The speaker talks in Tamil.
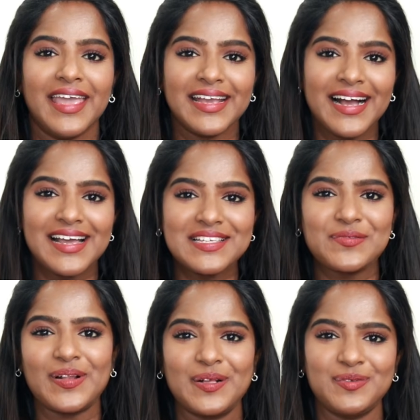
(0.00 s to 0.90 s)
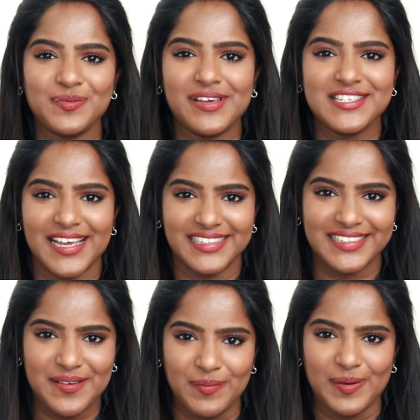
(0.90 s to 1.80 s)
ஹே காய்ஸ் வெல்கம் டு மை
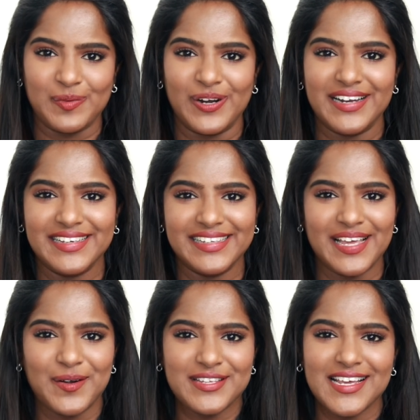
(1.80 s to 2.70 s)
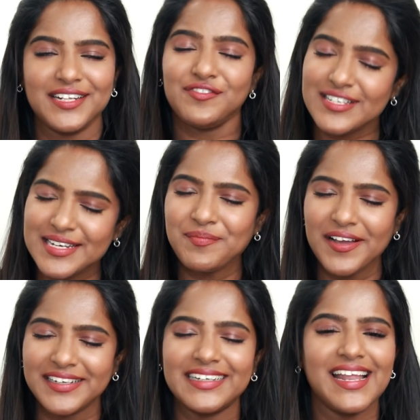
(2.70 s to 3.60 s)
சேனல் என் பேர் மோனா நீங்கள் இதனோட சேனல் ஃபர்ஸ்ட் டைம்
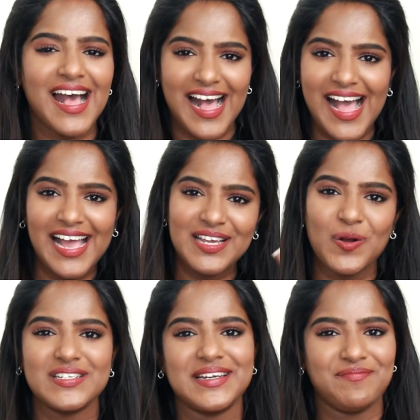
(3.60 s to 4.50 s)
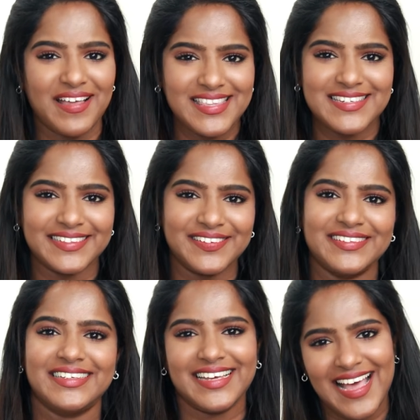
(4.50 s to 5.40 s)
பார்க்குறீங்கன்னா ஹாய் ஆல்ரெடி பார்த்துட்டு
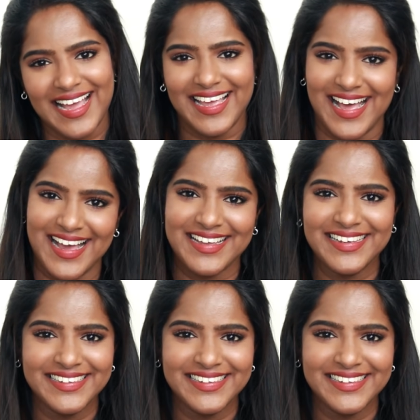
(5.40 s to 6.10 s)
உங்களுக்கு ஹாய் ஹாய்